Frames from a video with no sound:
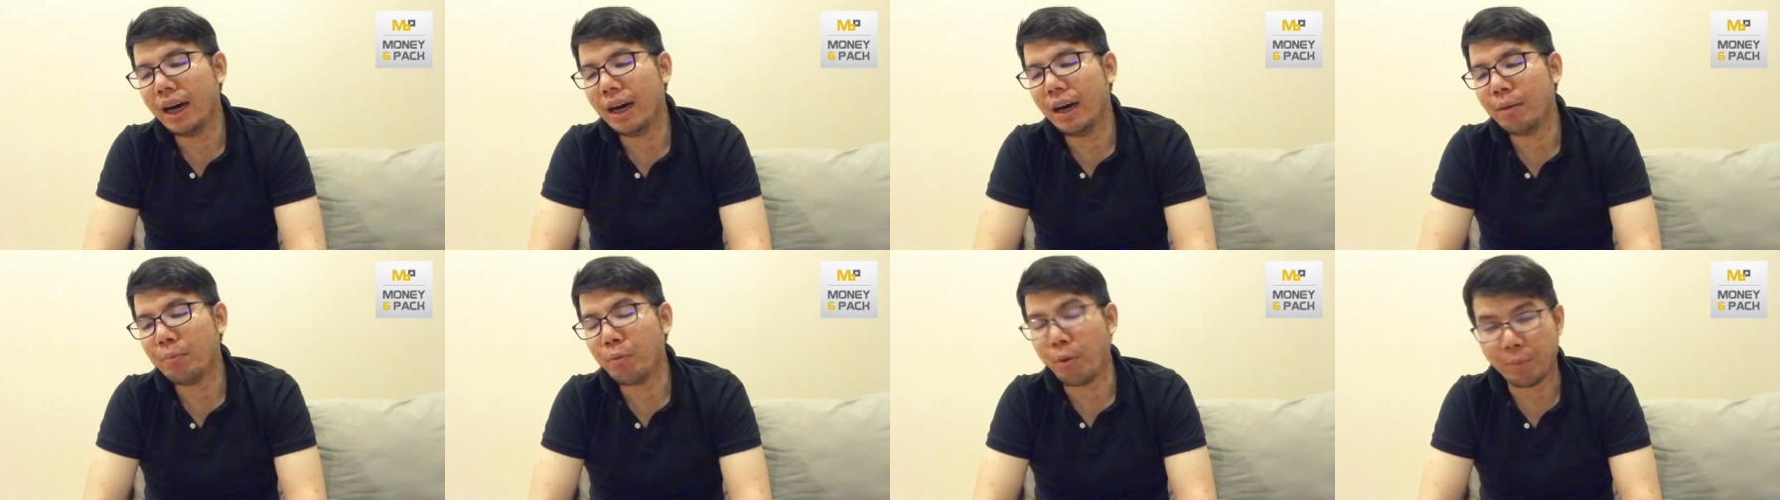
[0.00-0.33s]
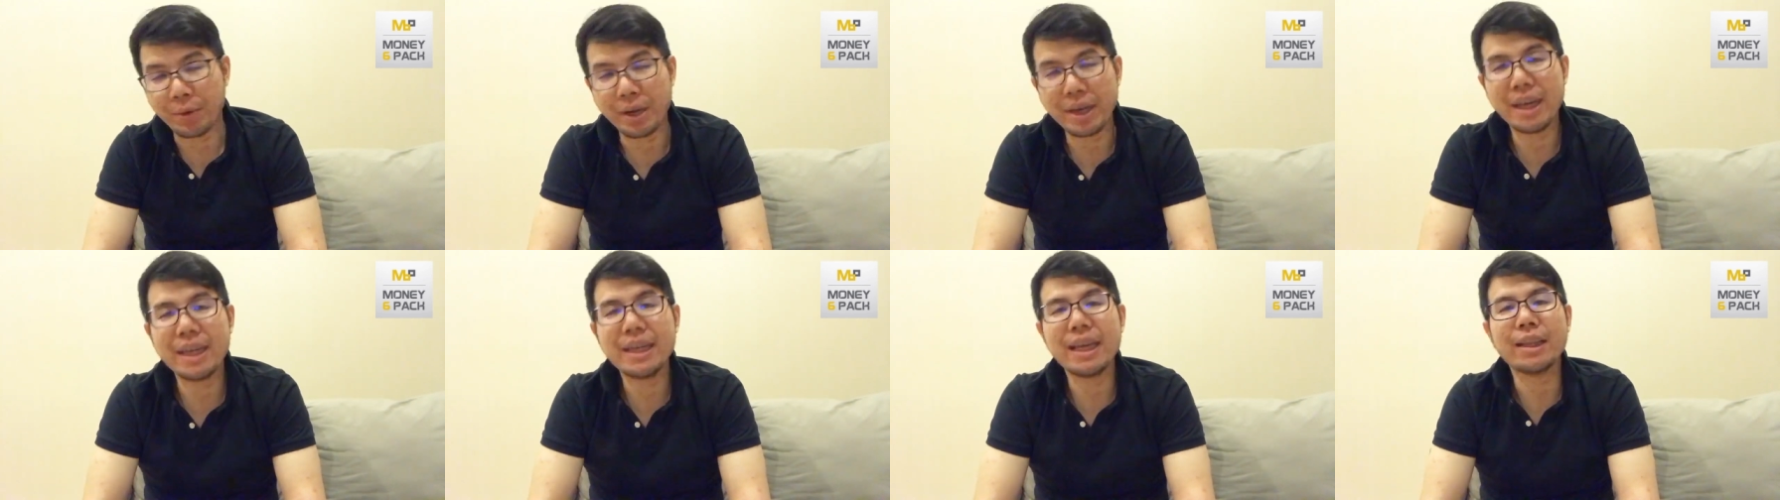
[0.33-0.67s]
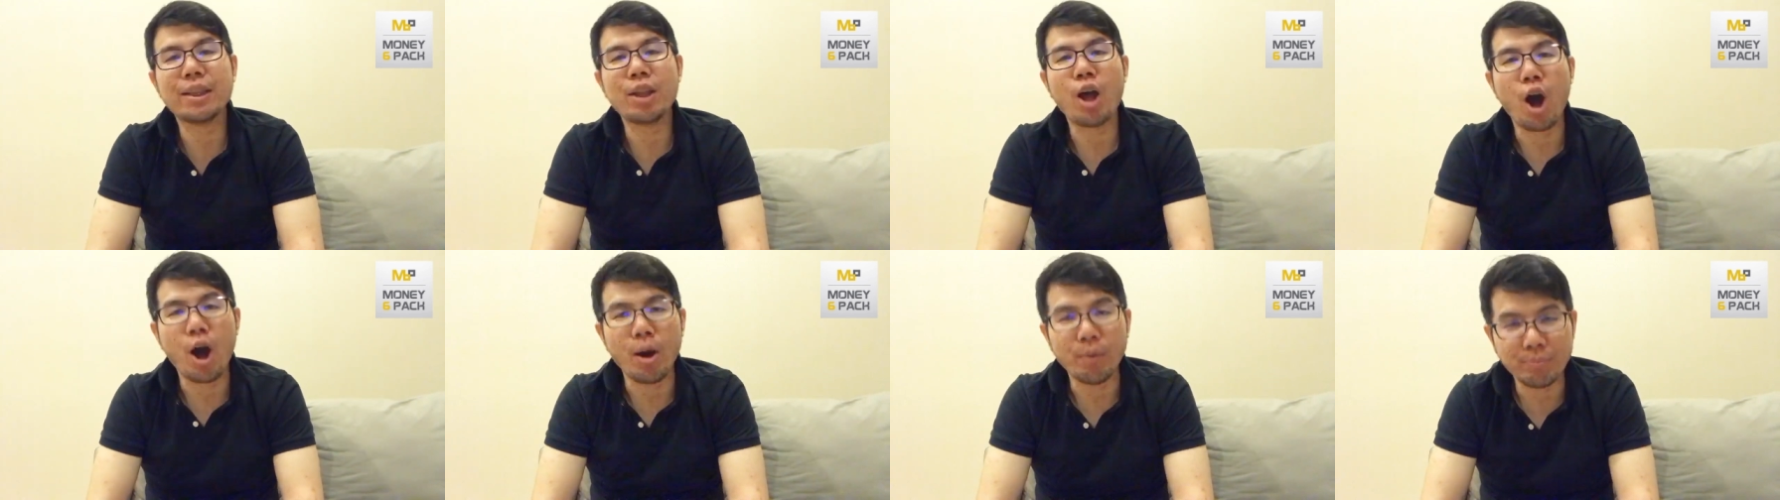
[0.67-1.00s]
ผมยินดีจะต
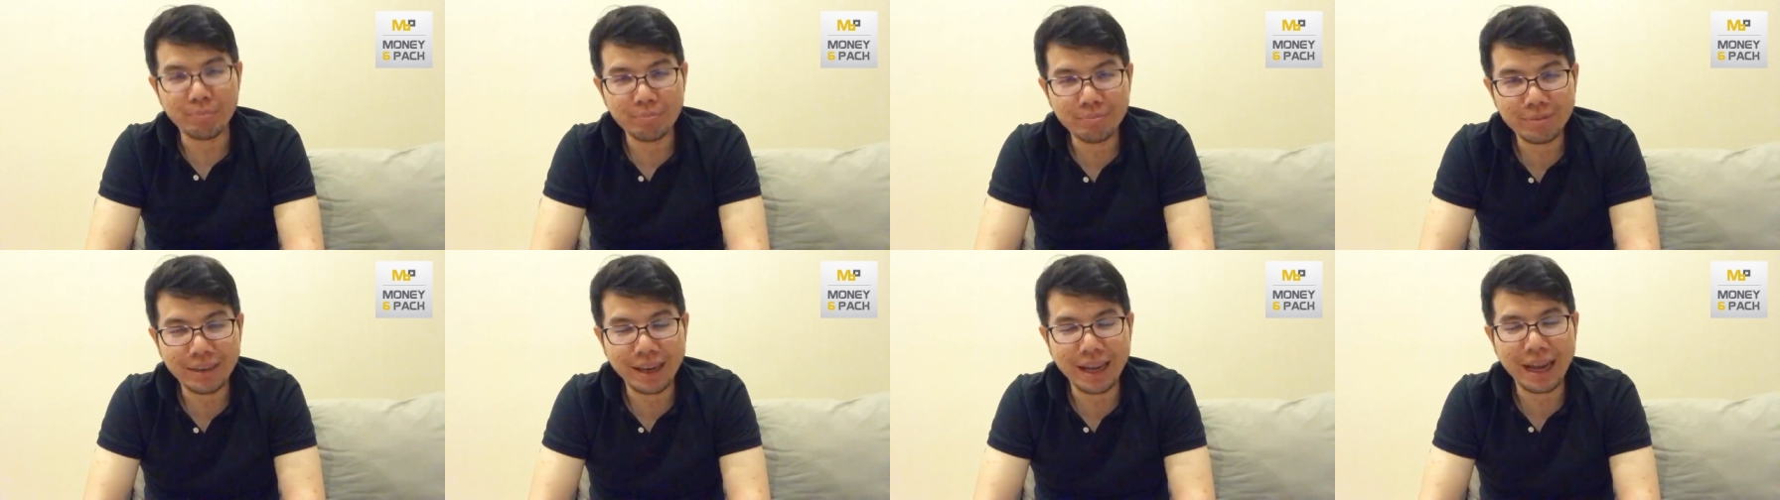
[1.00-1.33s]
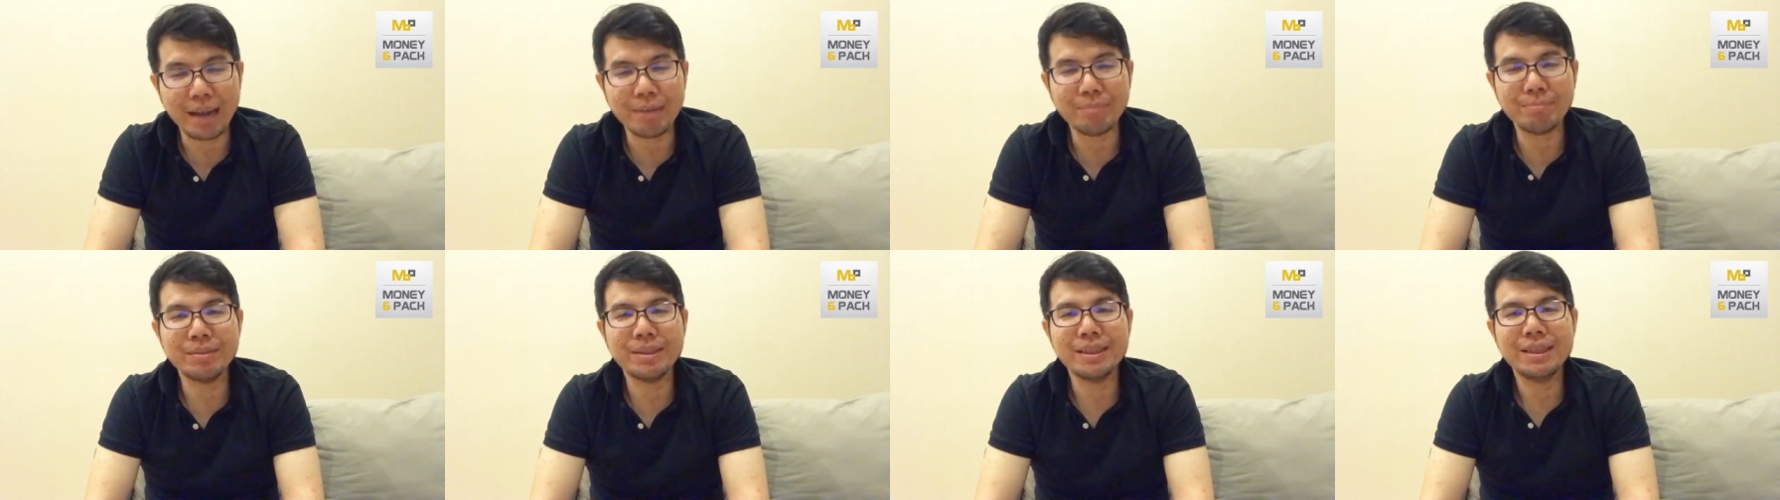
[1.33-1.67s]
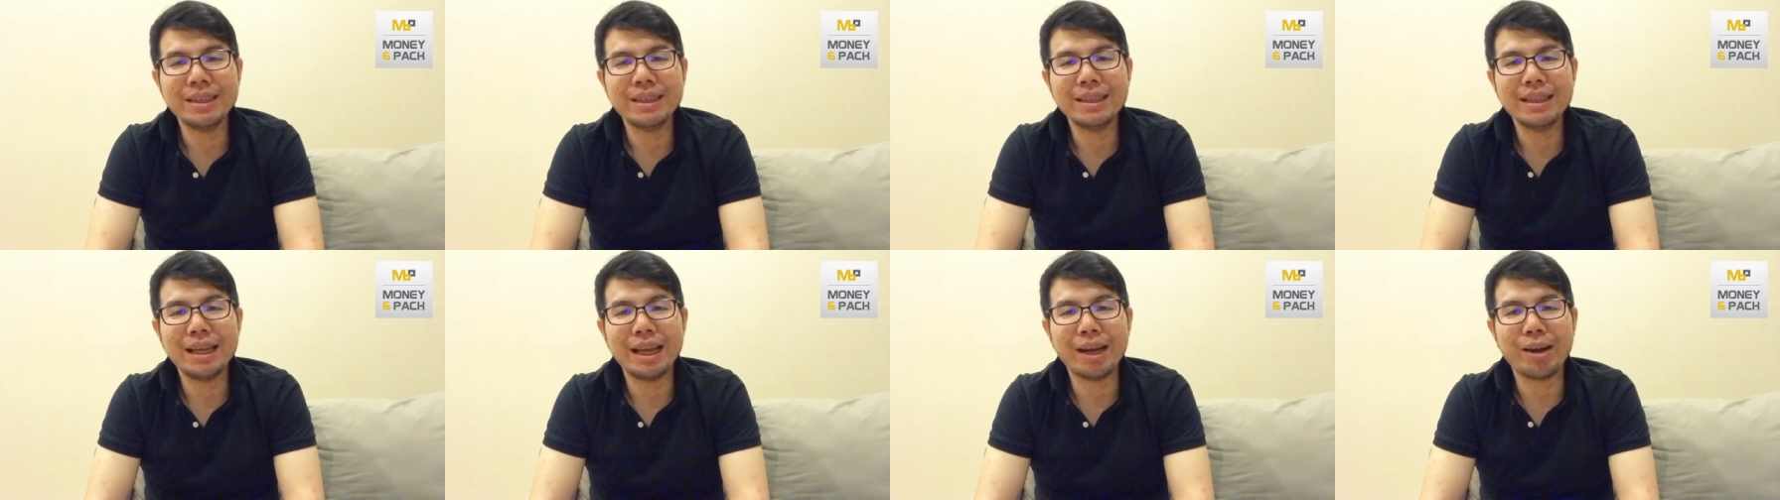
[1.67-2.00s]
อบนะครับ
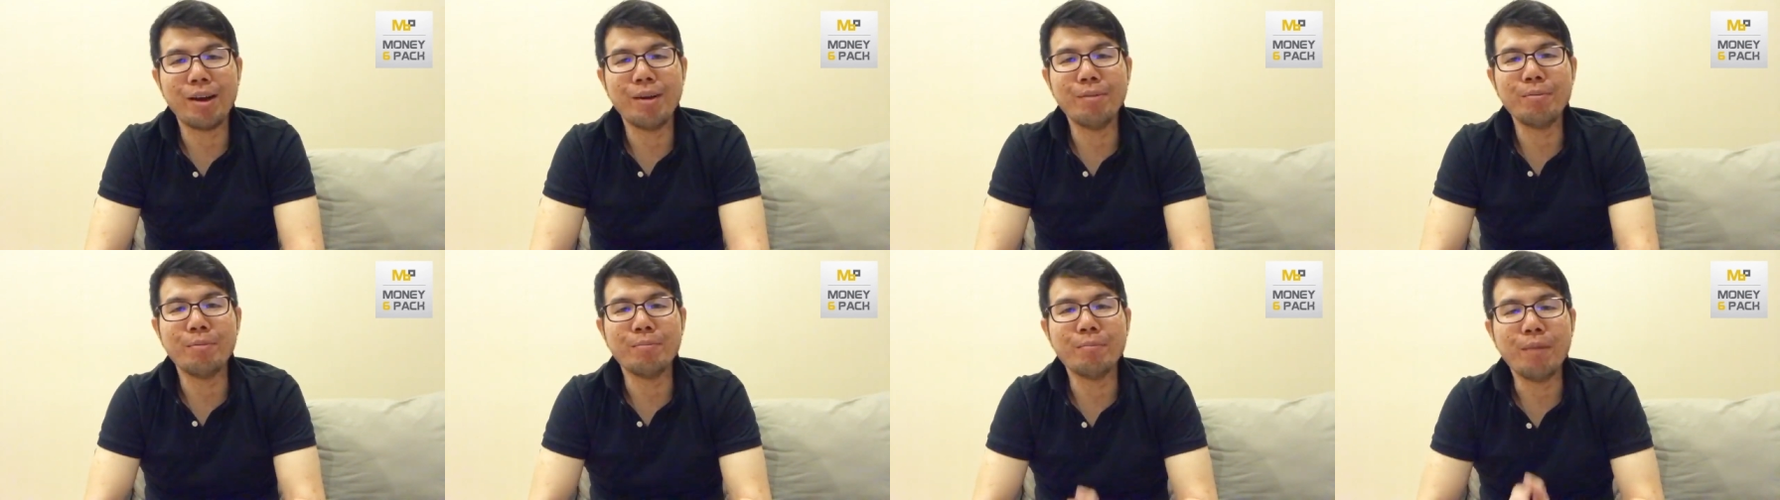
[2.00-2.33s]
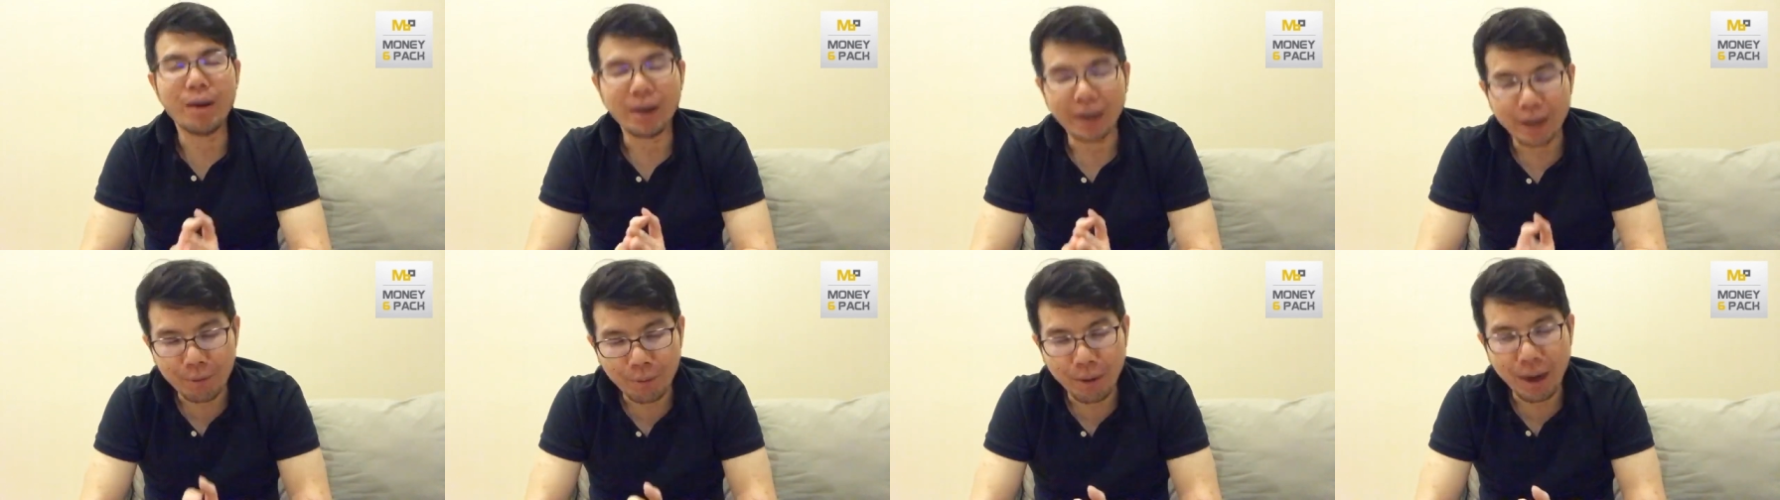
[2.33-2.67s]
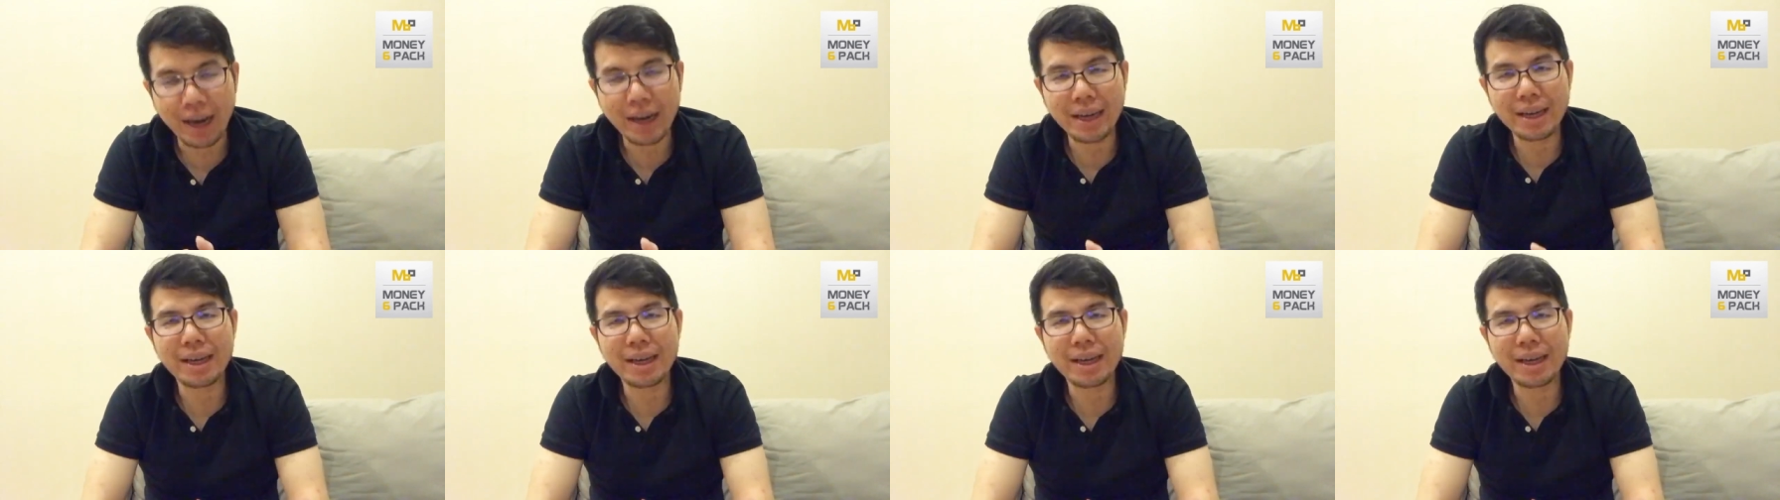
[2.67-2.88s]
แล้วก็ผมบอกเลยว่า